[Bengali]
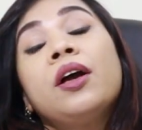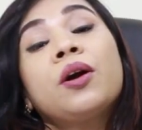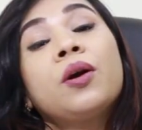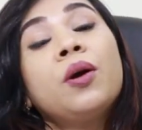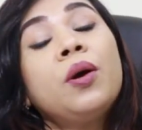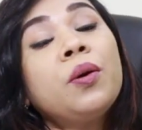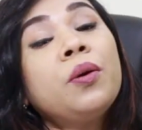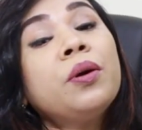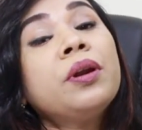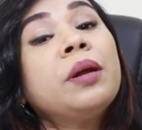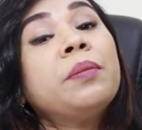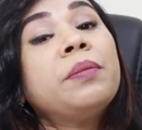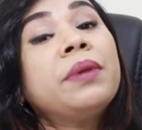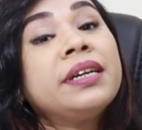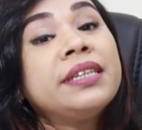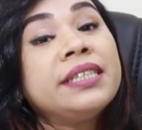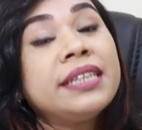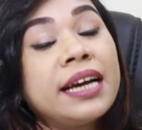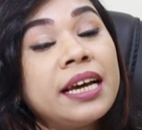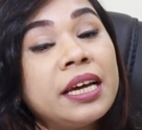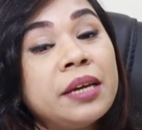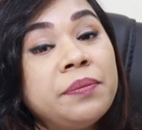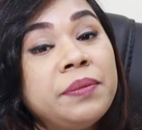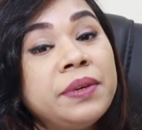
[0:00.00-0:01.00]
কখন আমরা
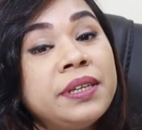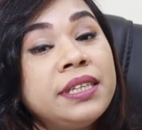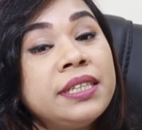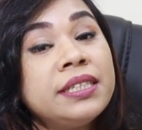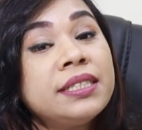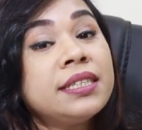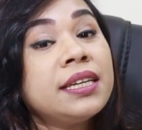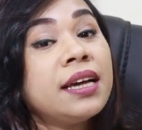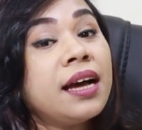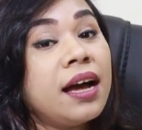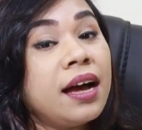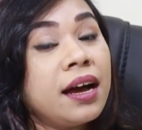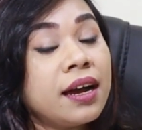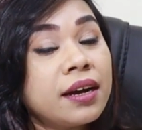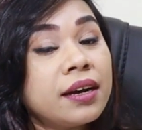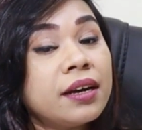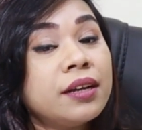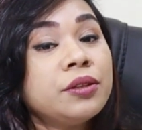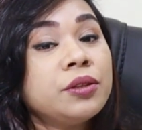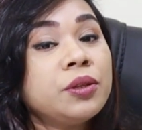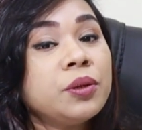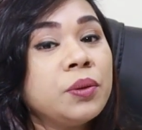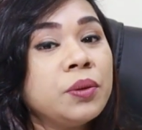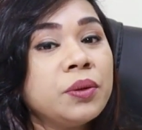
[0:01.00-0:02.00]
ডায়াবেটিসে
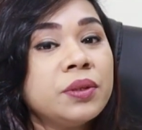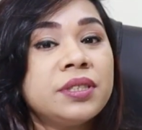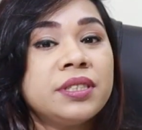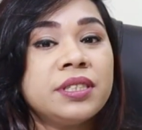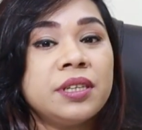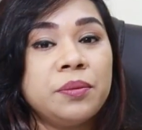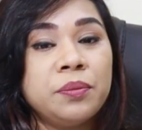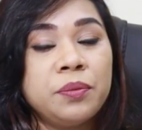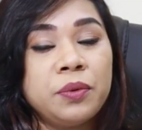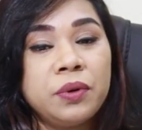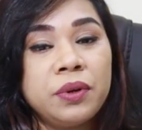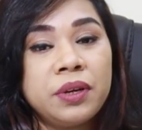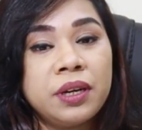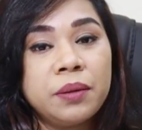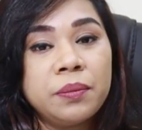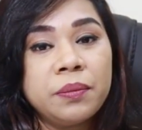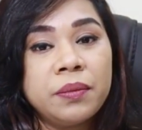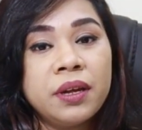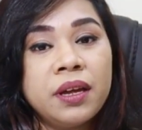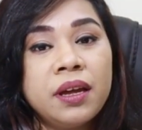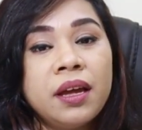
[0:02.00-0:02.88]
আক্রান্ত হচ্ছেন বললাম